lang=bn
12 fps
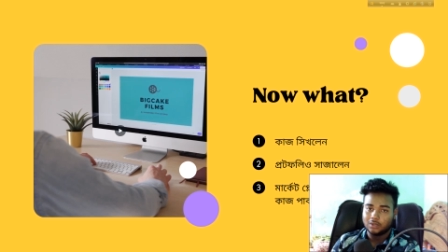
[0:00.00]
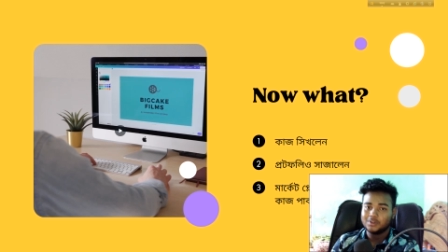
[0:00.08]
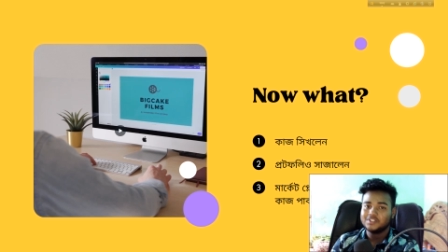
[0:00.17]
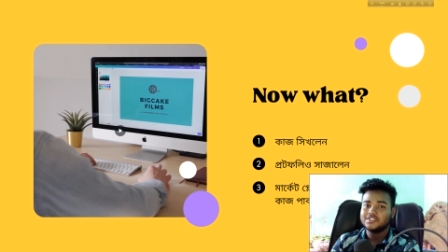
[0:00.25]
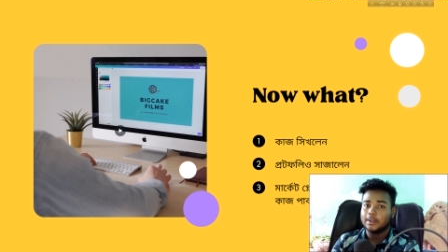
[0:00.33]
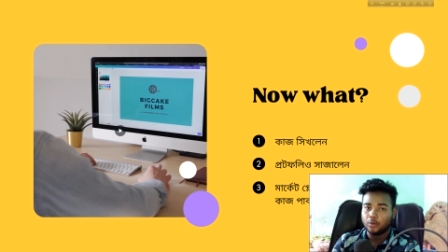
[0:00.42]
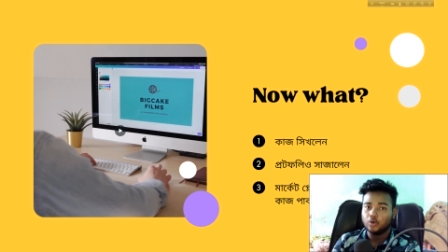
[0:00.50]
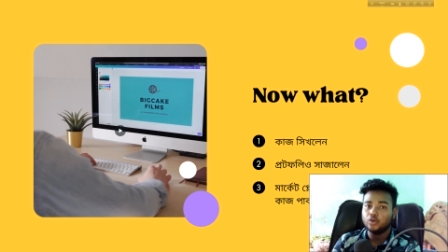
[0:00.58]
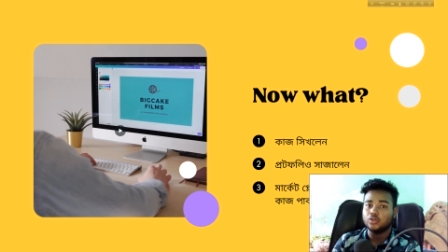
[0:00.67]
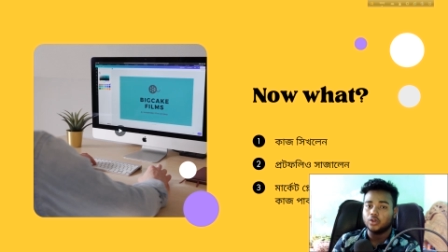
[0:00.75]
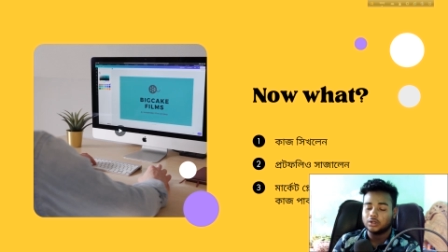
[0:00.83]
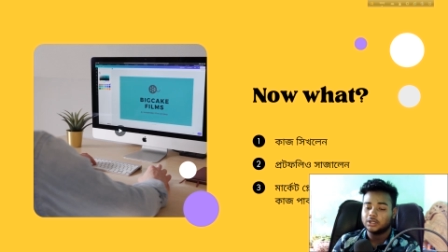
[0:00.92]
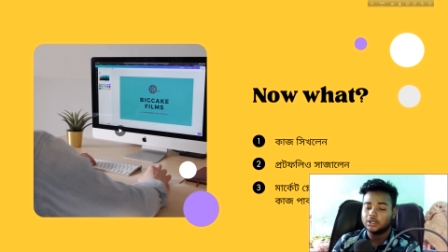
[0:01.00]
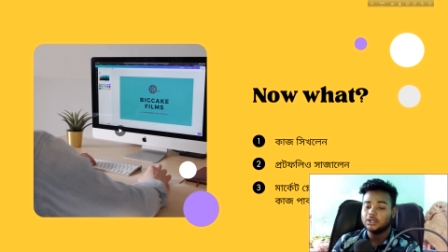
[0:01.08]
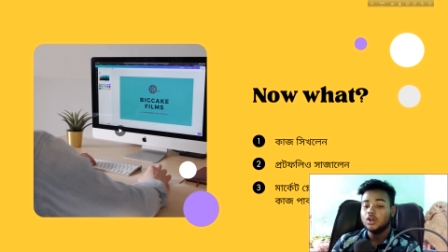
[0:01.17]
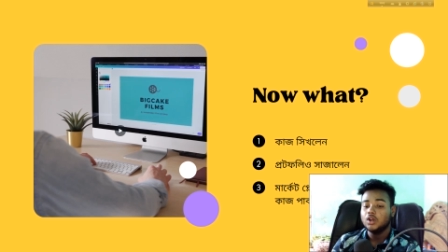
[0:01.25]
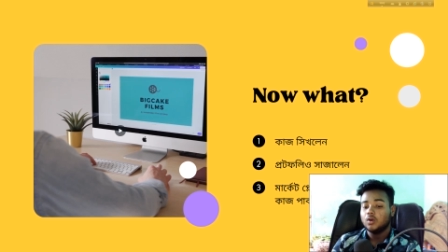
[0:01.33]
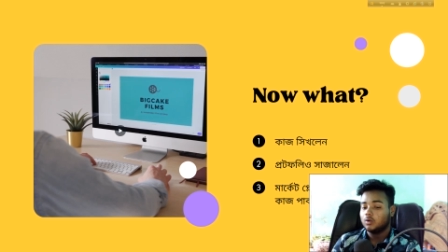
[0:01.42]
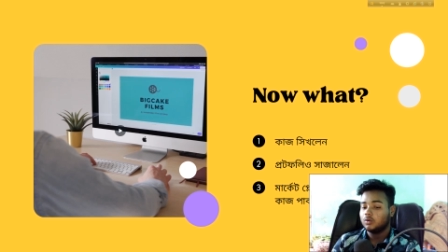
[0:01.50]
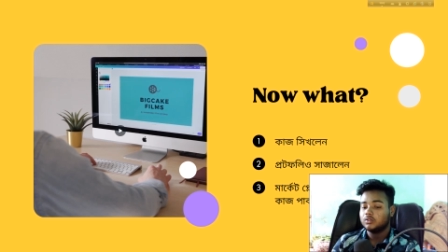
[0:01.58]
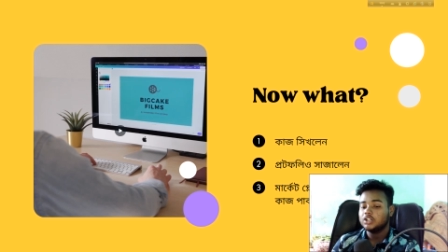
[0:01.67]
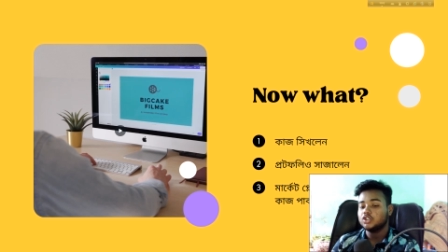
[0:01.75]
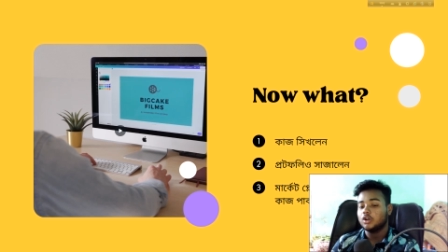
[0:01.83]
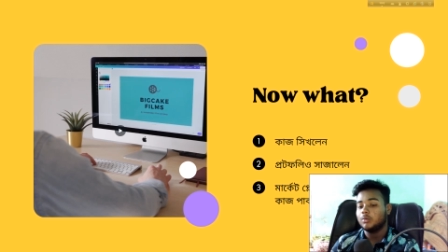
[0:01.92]
বা সাপোর্ট দরকার
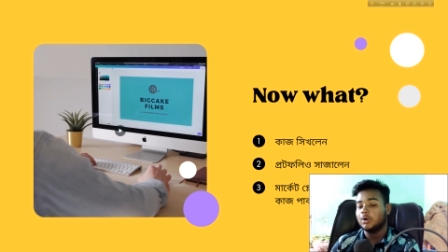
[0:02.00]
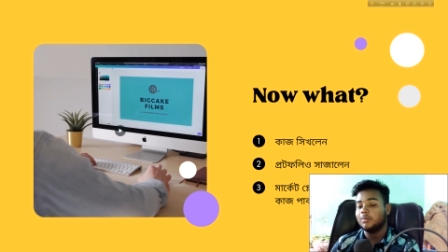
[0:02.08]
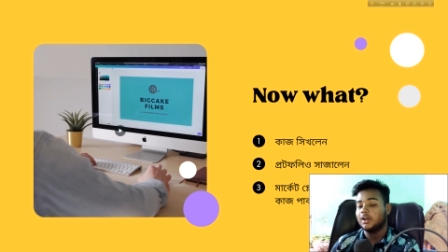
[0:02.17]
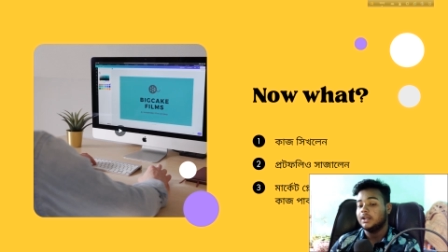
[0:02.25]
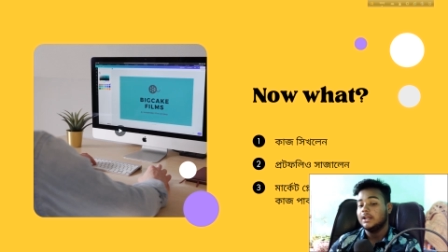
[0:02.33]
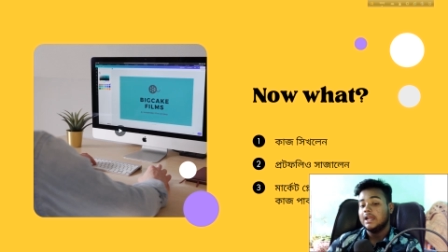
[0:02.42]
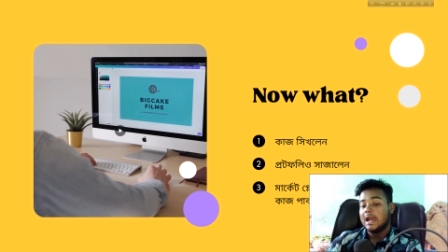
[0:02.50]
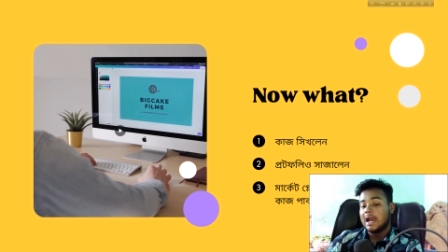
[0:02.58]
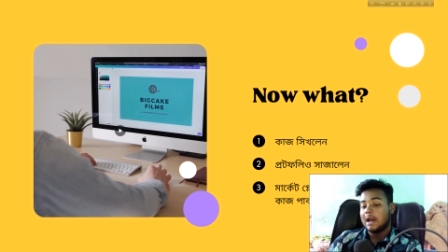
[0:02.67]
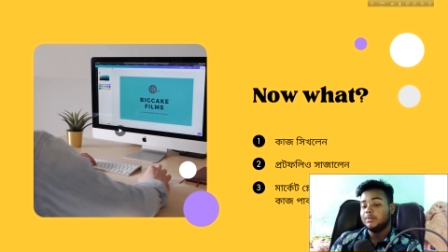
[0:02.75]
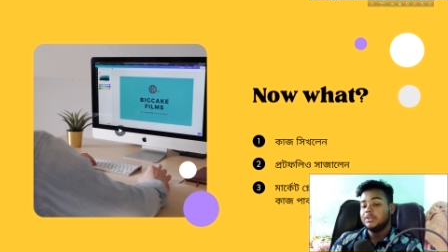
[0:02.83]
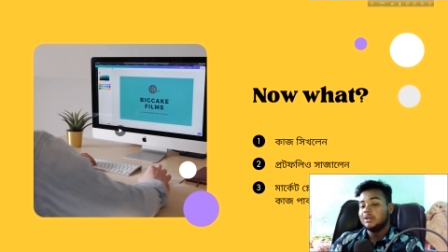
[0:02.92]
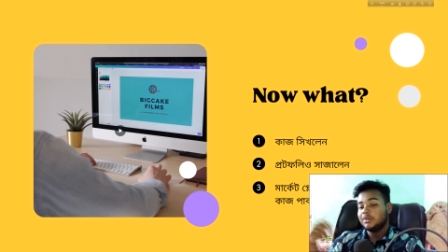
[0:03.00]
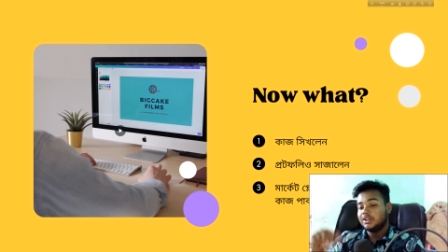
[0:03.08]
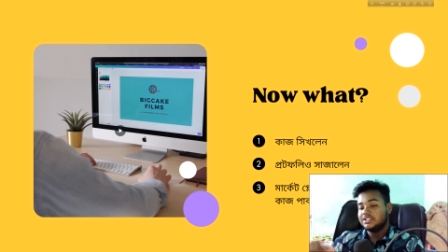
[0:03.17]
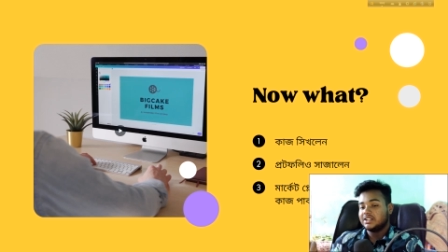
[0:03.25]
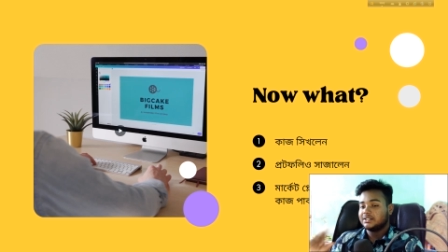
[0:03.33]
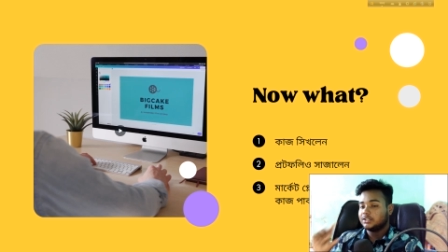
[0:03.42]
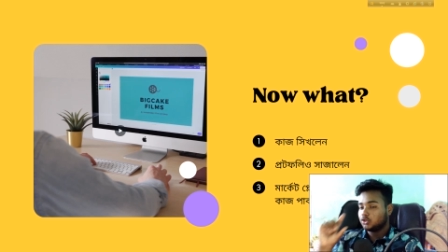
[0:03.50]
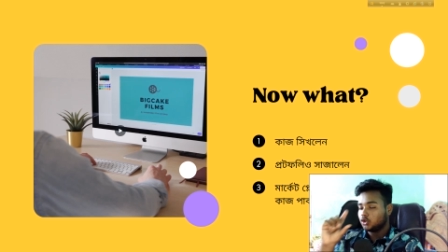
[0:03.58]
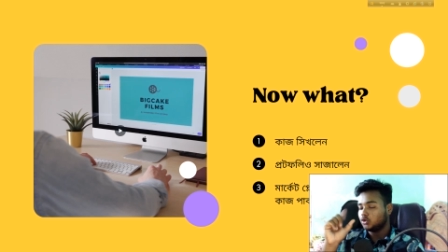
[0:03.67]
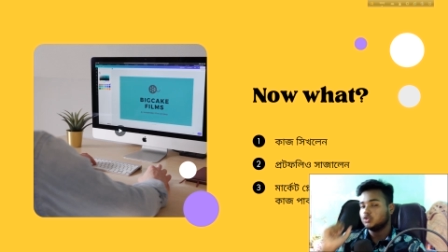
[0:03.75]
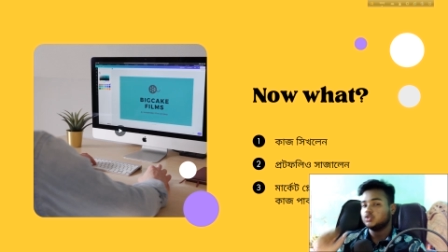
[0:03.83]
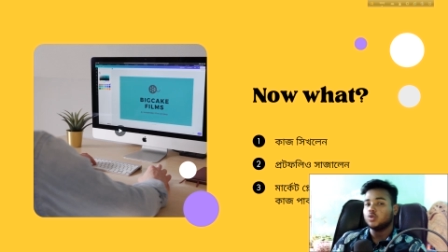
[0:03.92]
অন্যথায় সম্ভব না আমি আমার নিজের এক
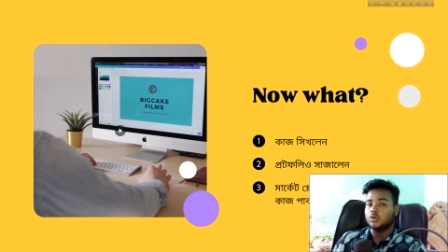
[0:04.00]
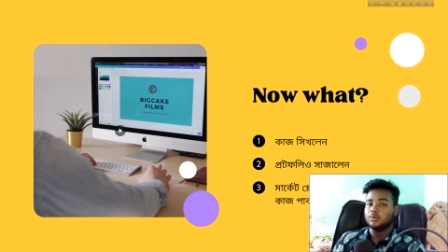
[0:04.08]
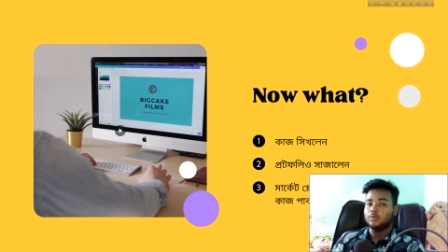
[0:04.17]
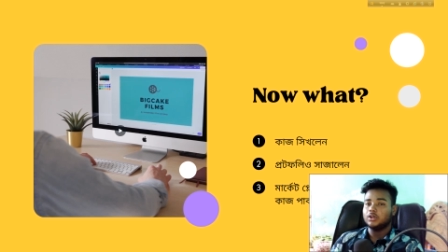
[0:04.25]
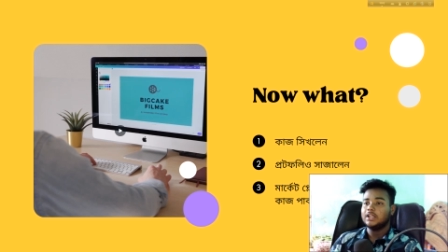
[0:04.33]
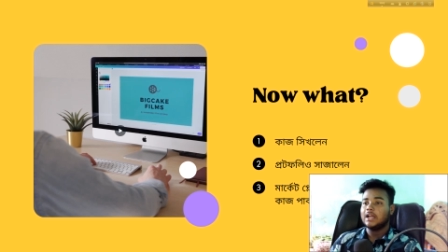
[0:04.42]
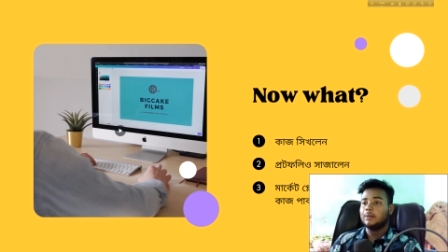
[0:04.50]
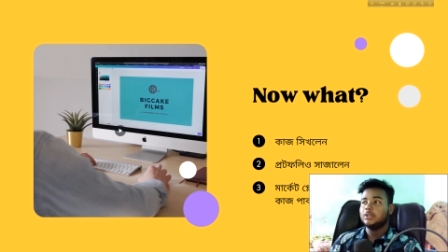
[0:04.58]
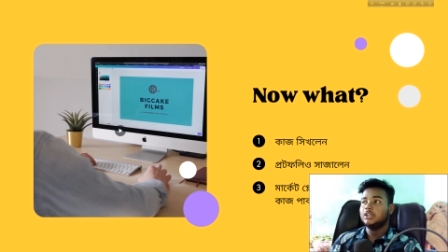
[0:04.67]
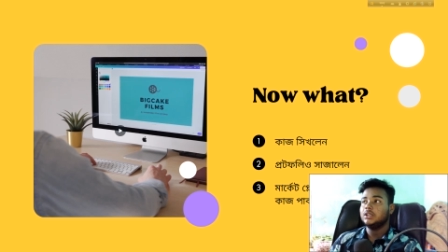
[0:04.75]
ছোট্ট স্টোরি বলি আমি